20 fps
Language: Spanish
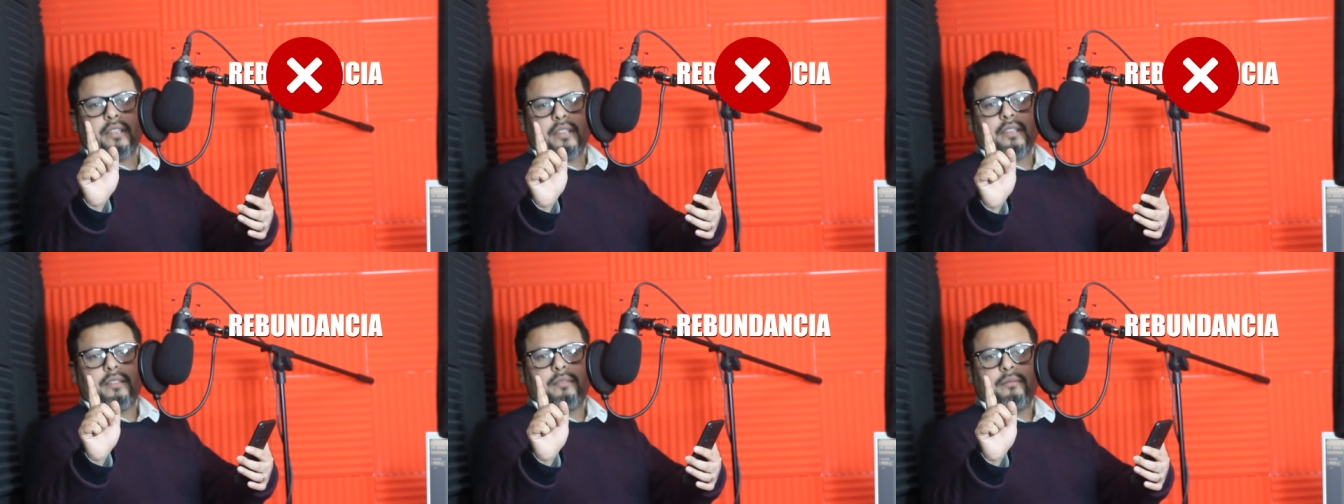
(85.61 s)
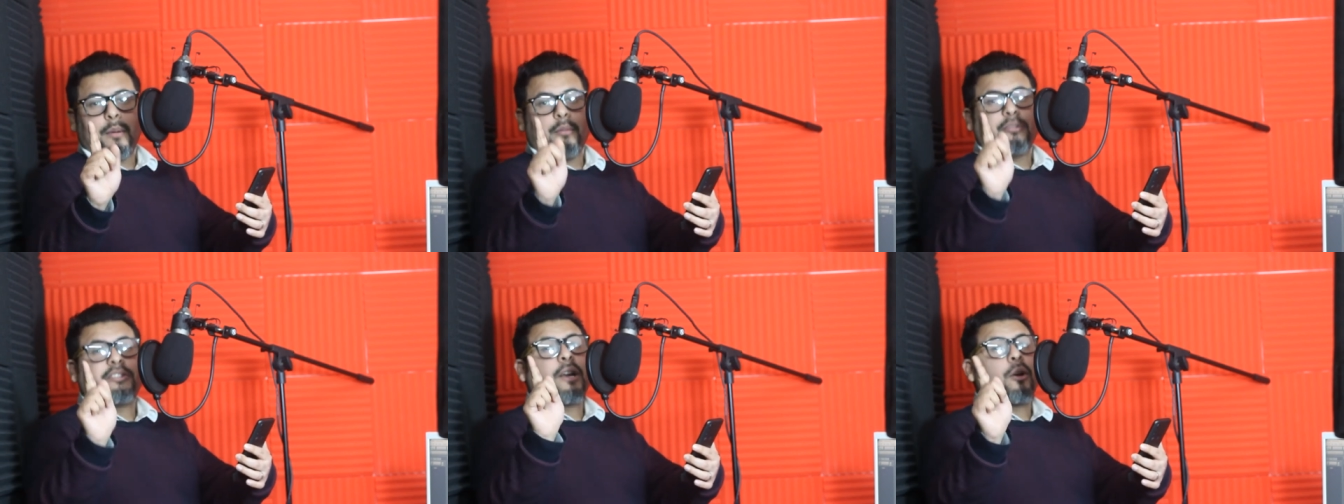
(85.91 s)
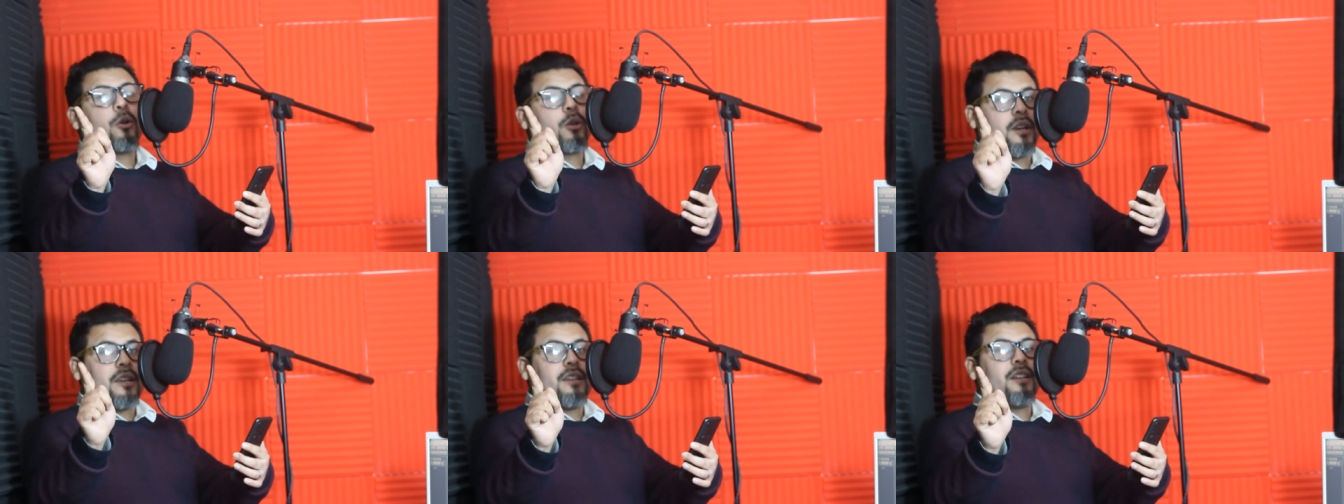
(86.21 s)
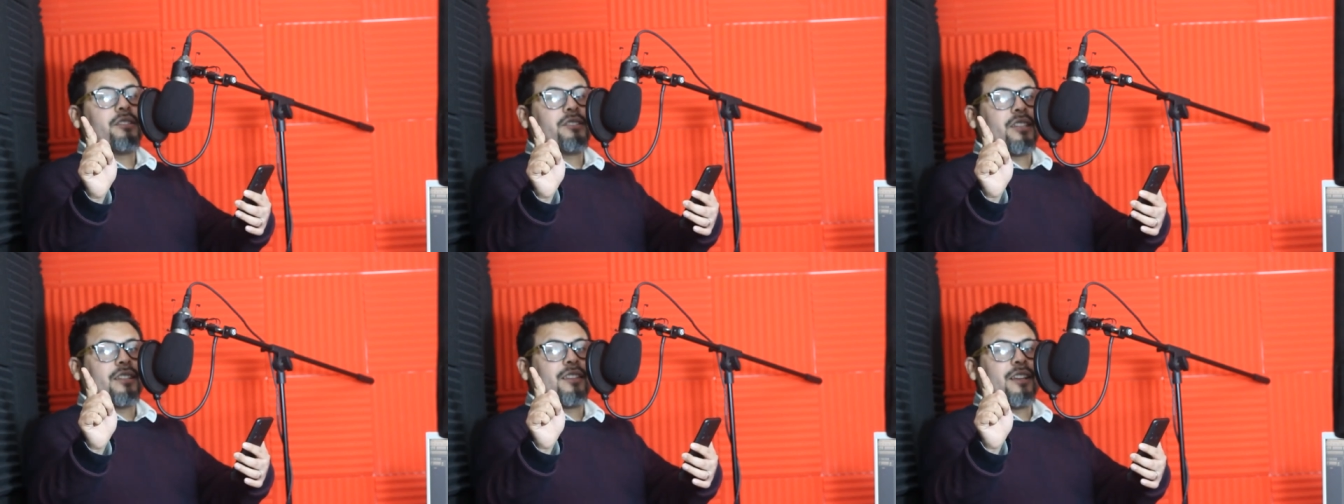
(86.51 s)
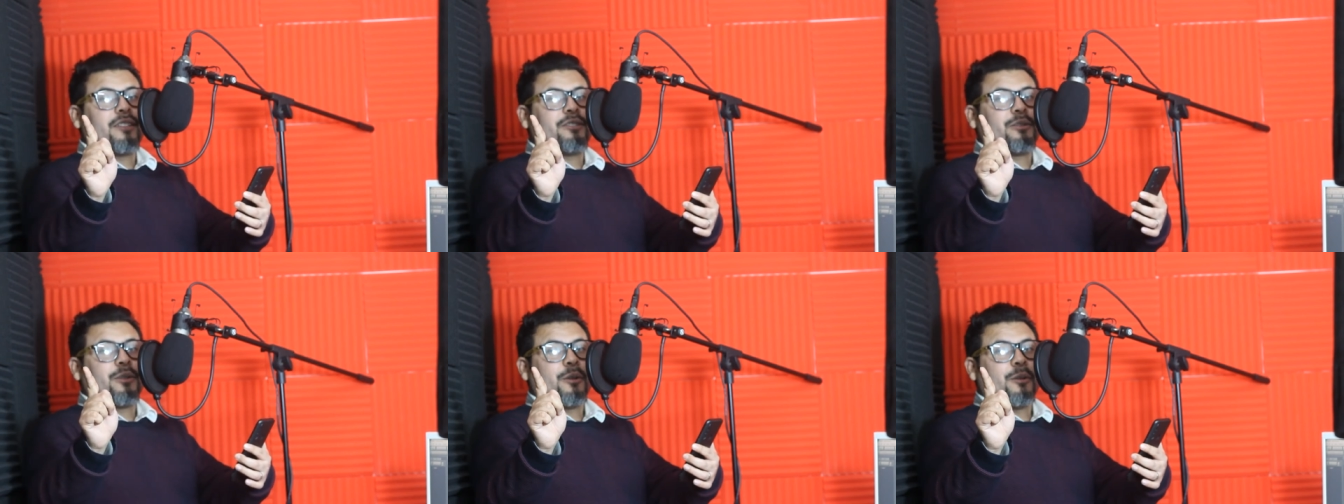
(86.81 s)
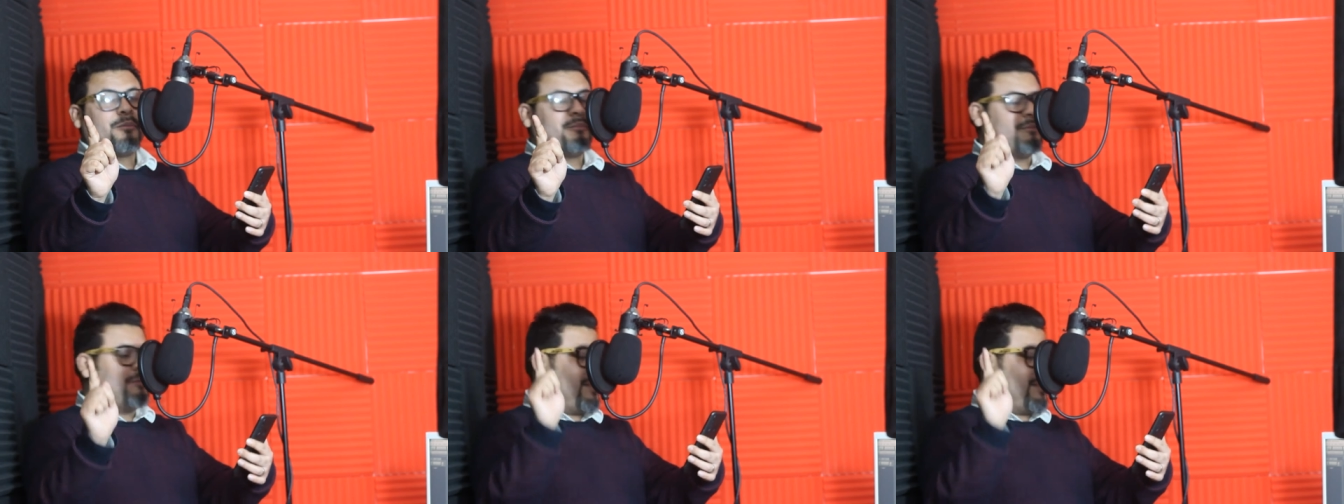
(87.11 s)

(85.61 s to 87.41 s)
¿eh? Vamos a corregir este texto.